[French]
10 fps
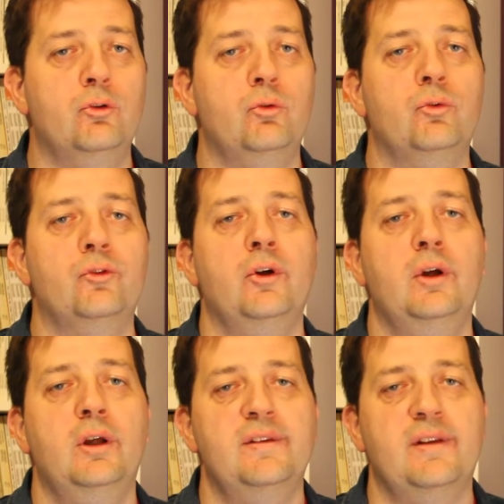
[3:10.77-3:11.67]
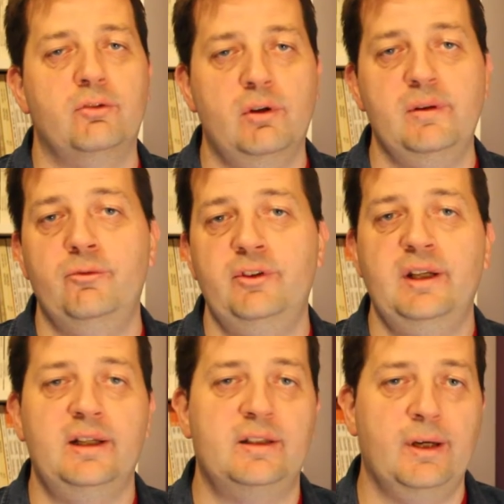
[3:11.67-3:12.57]
compte sa troisième
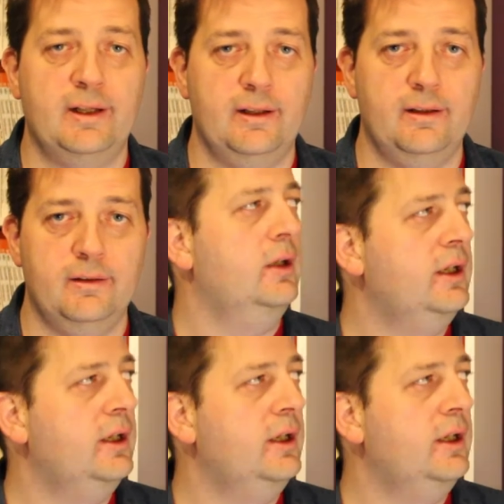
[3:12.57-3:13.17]
finale à Tabarka.